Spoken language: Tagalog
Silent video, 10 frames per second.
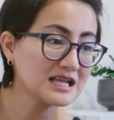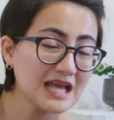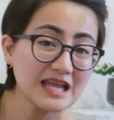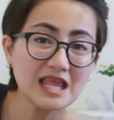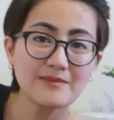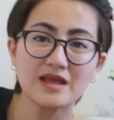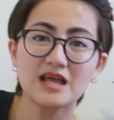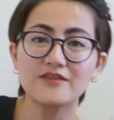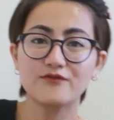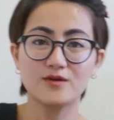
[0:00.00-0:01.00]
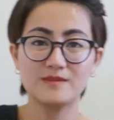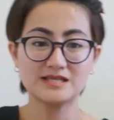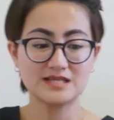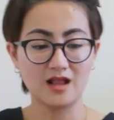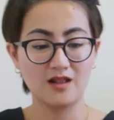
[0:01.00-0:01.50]
Last item I got for
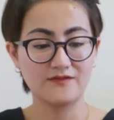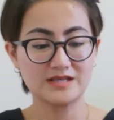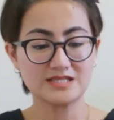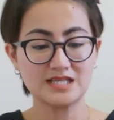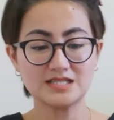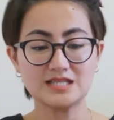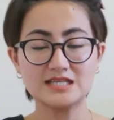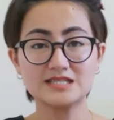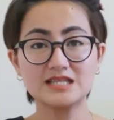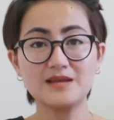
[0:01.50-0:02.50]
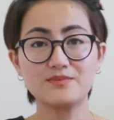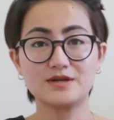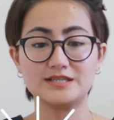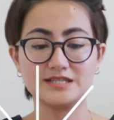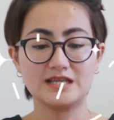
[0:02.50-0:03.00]
myself is this
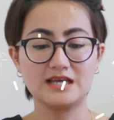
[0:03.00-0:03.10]
slippers.